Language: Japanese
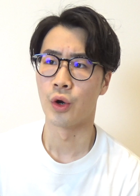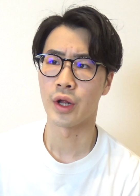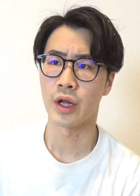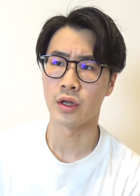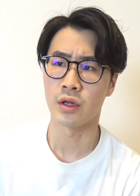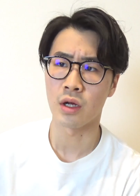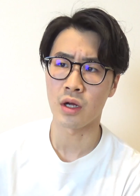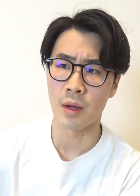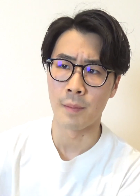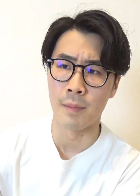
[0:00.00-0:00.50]
れ
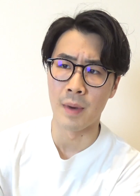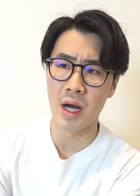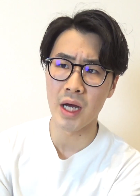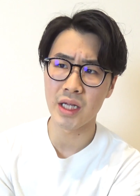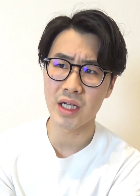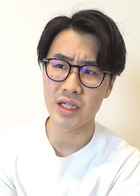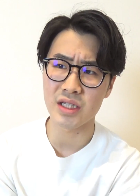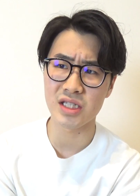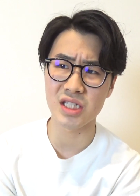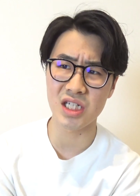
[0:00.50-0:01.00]
なんか前
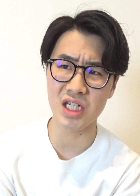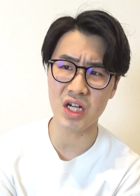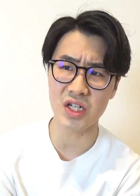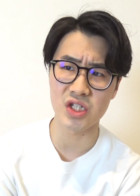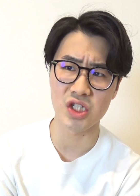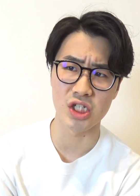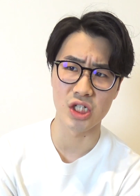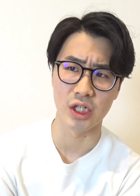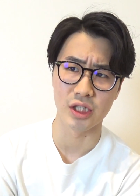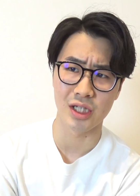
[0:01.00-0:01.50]
田
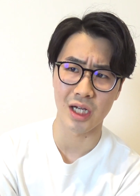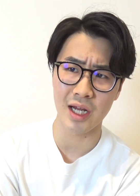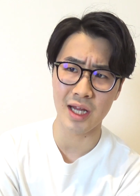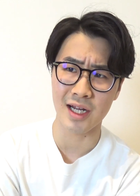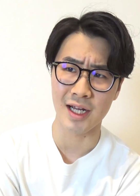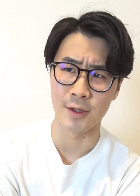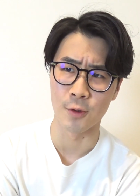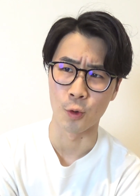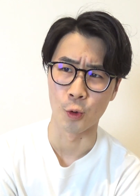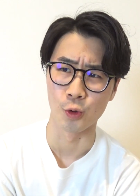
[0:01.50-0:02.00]
チラチラ誰
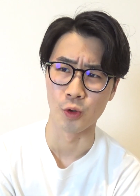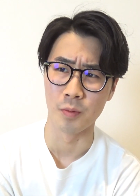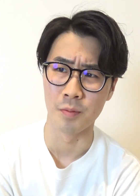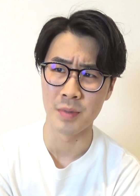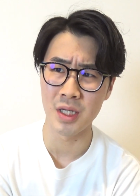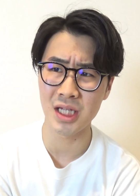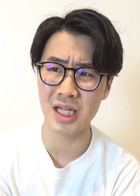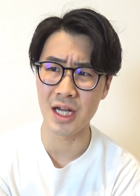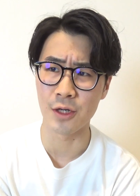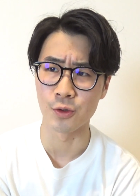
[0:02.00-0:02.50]
かのこと
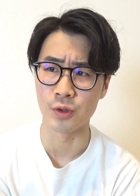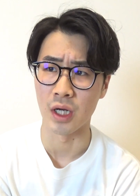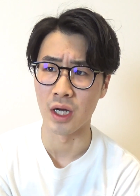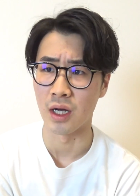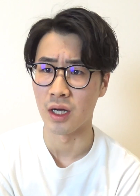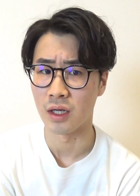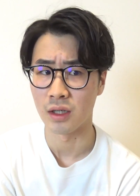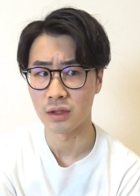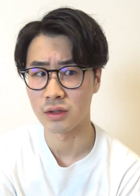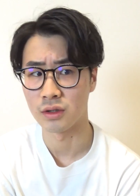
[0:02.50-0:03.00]
見てる
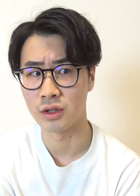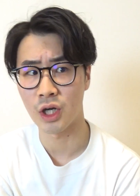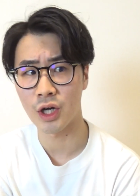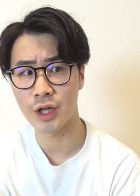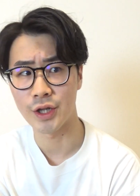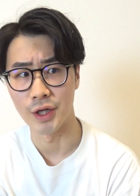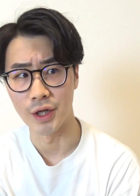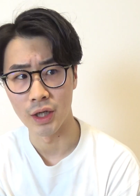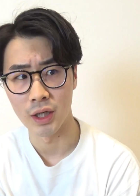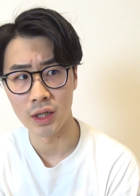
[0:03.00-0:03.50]
な
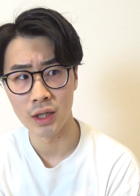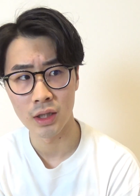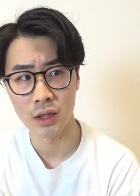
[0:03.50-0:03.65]
誰だ